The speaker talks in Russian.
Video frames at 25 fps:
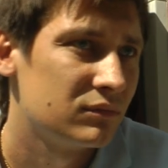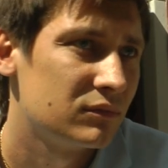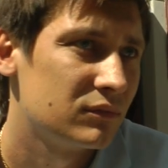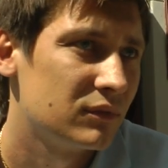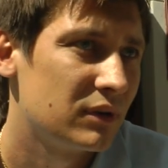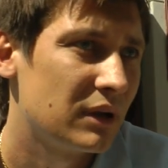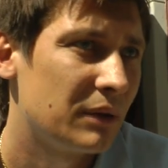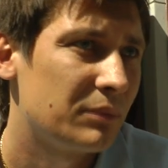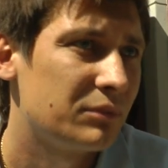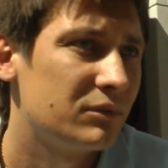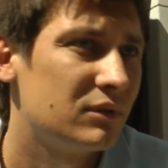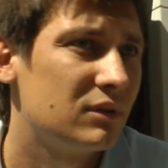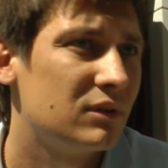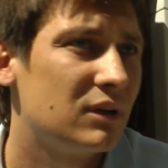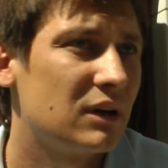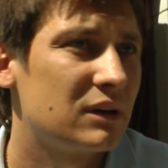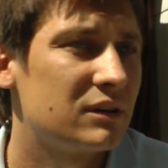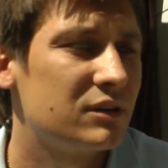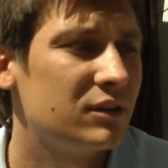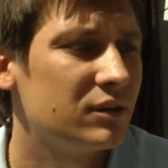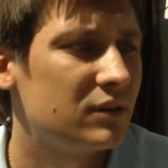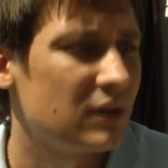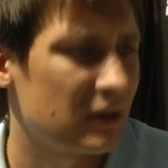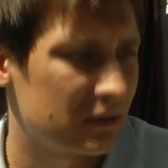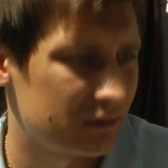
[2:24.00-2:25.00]
Я
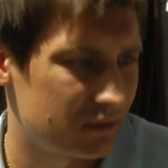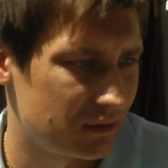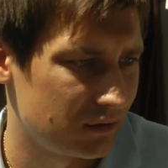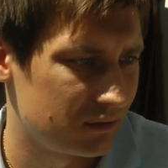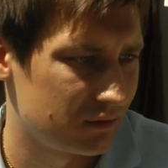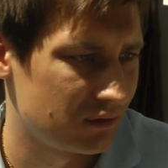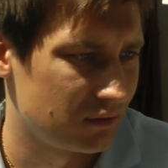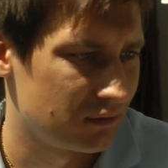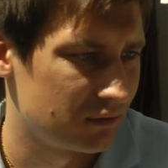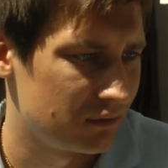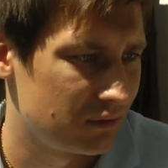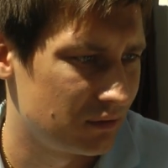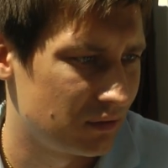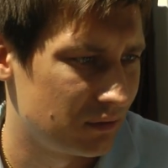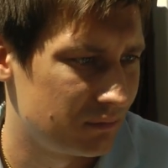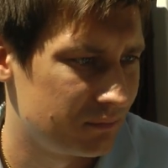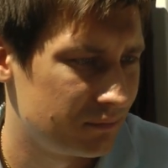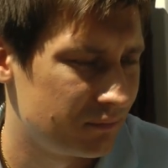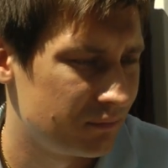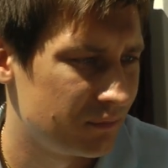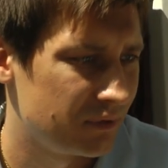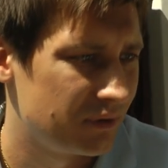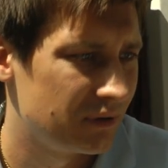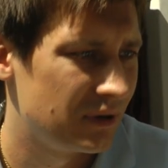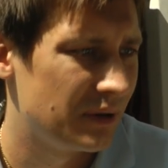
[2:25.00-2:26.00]
даже не так сказал.
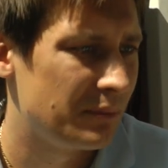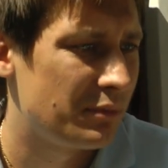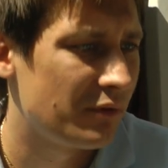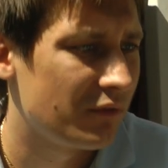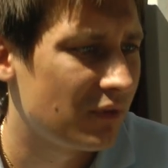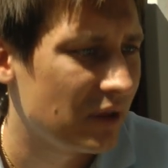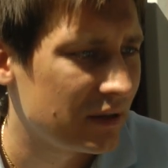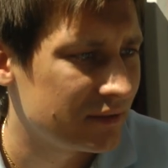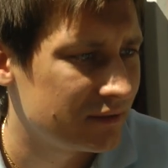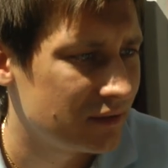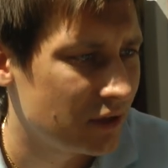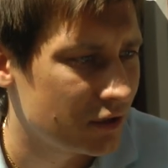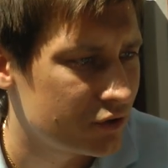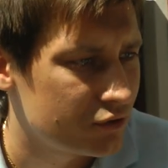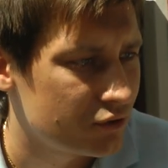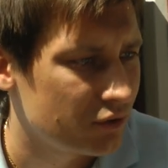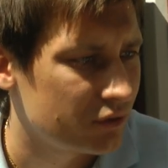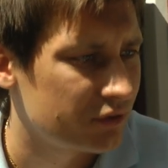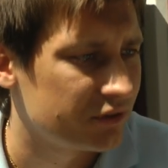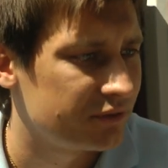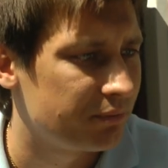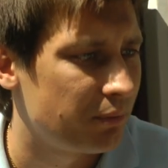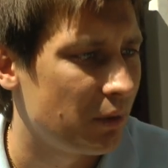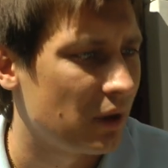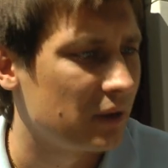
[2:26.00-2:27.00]
Либо власть
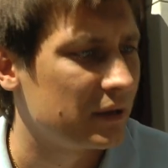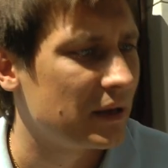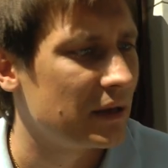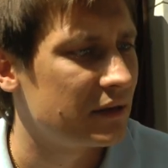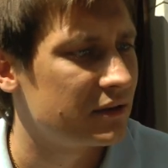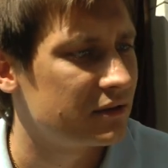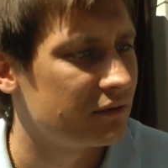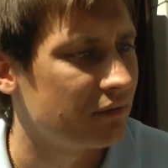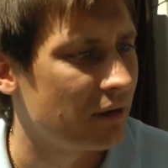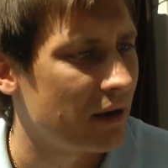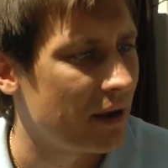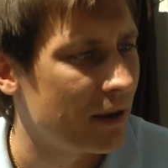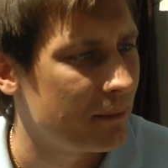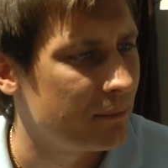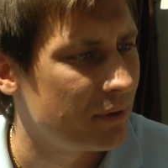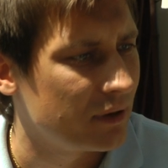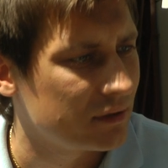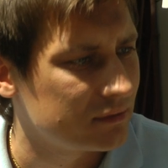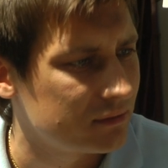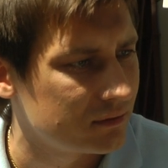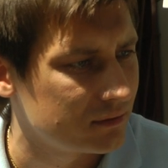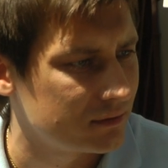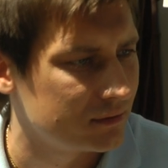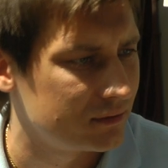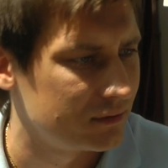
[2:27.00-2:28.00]
начнет исполнять свои
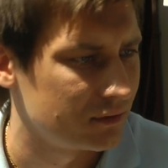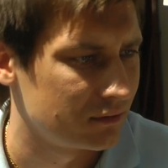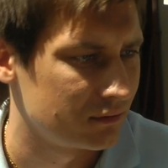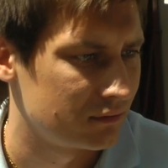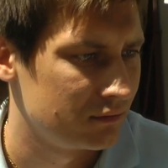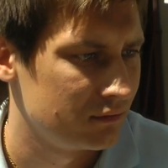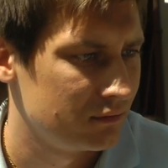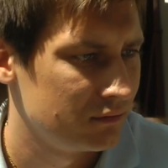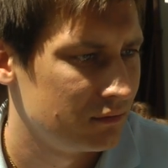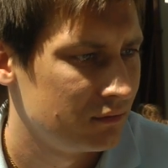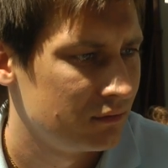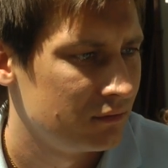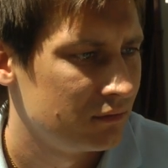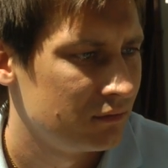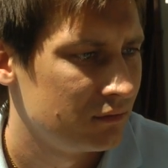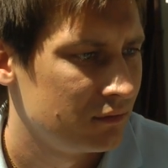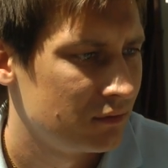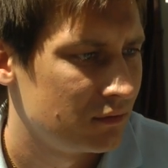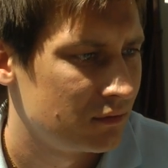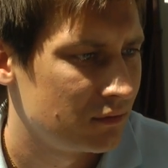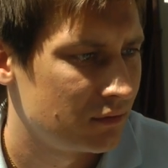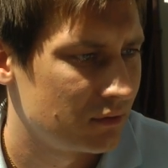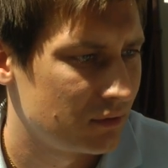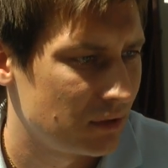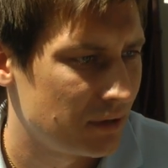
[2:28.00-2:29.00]
обязанности –
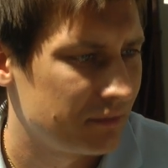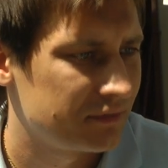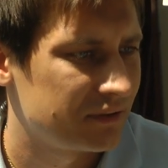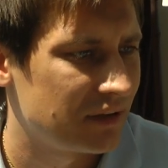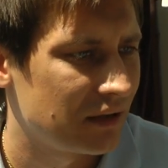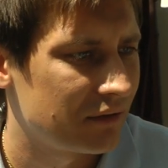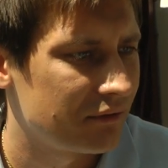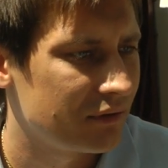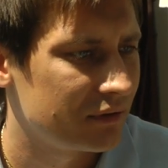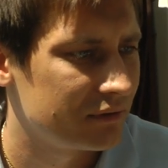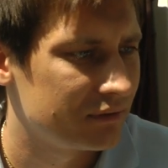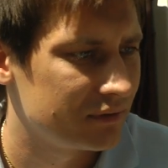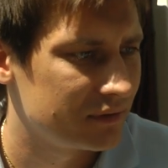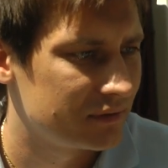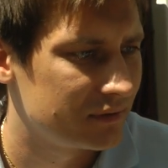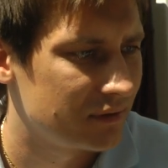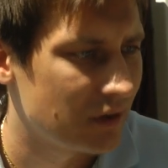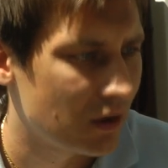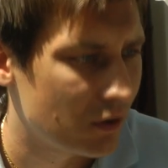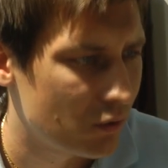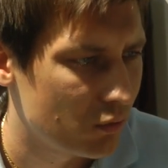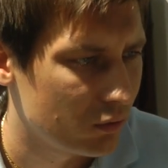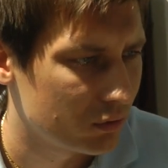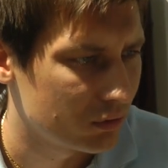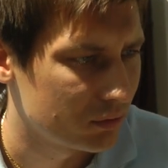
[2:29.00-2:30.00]
ну да, в соответствии с
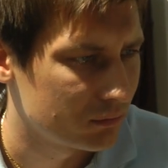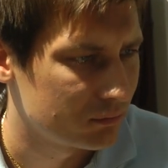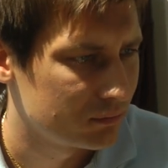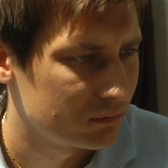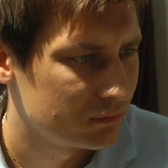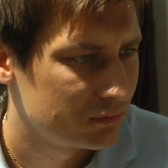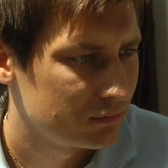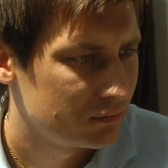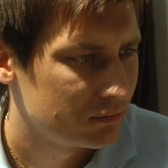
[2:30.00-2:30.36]
законом.